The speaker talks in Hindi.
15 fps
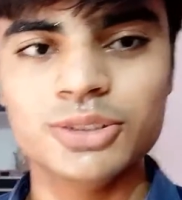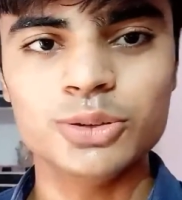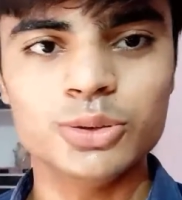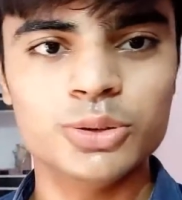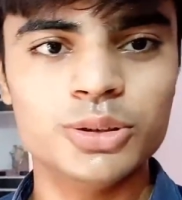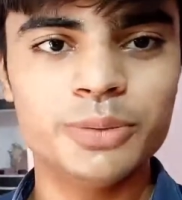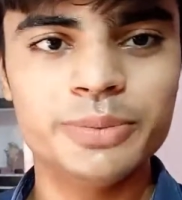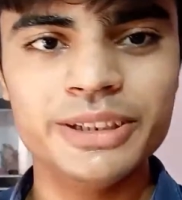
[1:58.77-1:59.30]

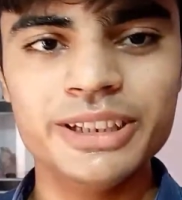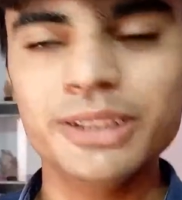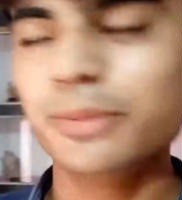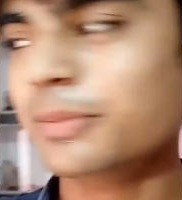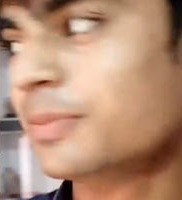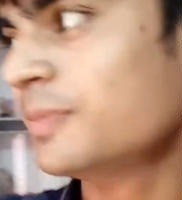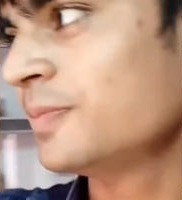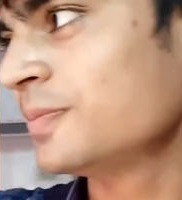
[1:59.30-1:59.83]
सो अभी
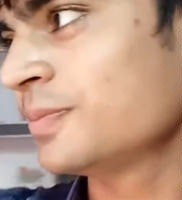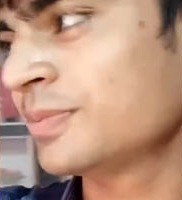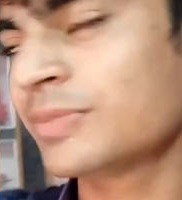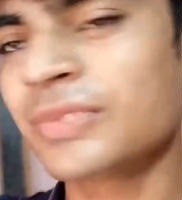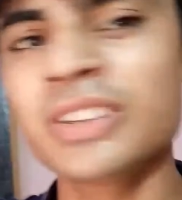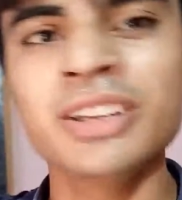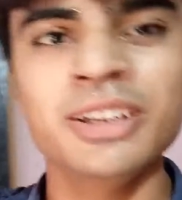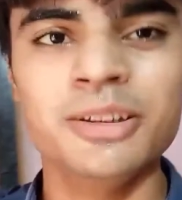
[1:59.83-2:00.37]
हम
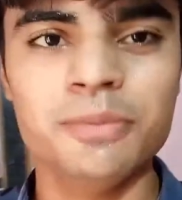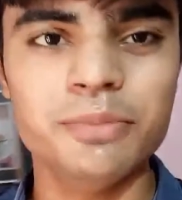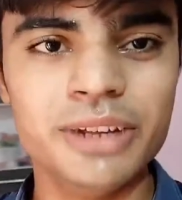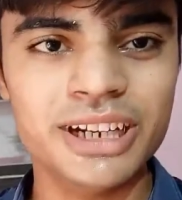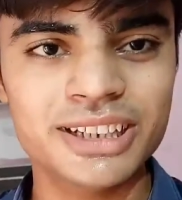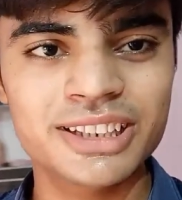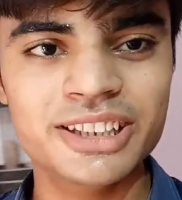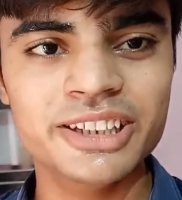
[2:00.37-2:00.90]

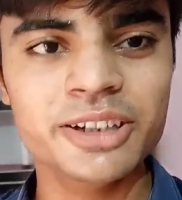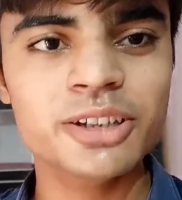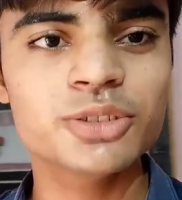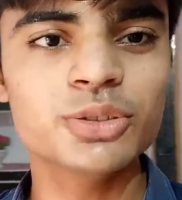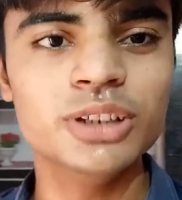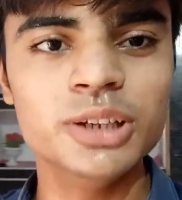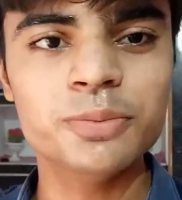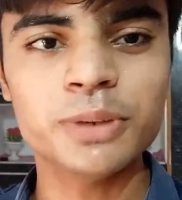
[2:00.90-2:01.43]
बैठते
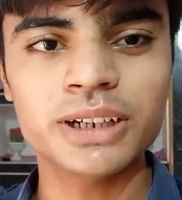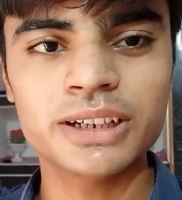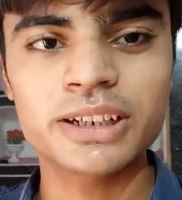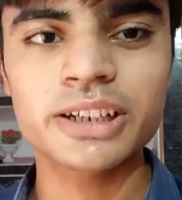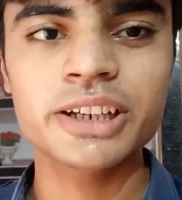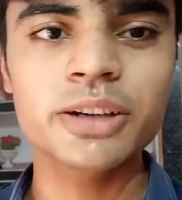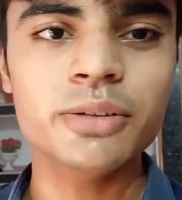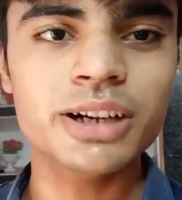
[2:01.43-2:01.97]
हैं थोड़ी
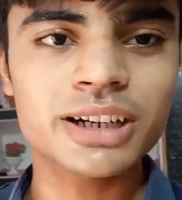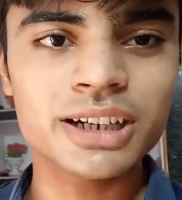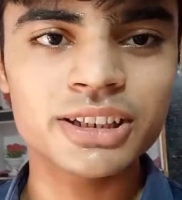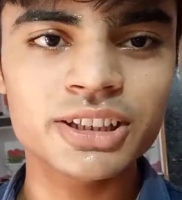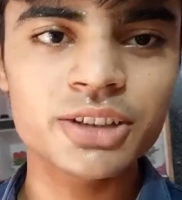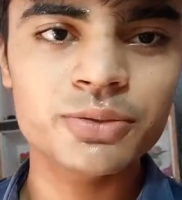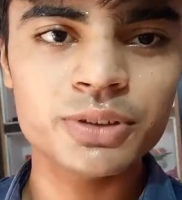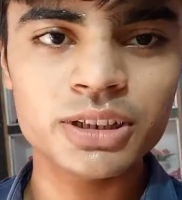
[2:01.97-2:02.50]
पंखा की हवा
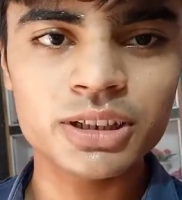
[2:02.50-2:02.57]
खाते हैं